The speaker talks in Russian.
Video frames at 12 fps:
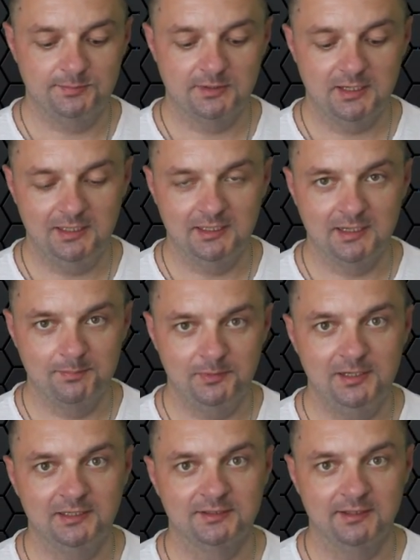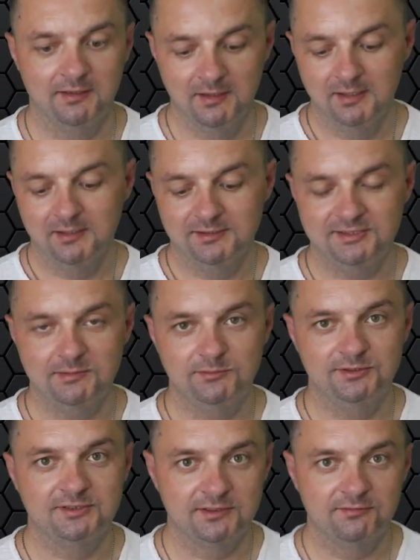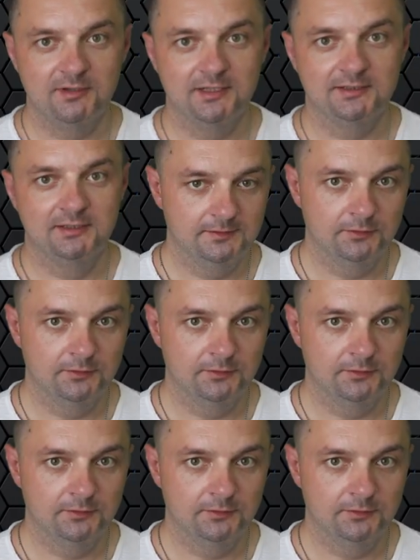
спирали комплектной 70 ватт.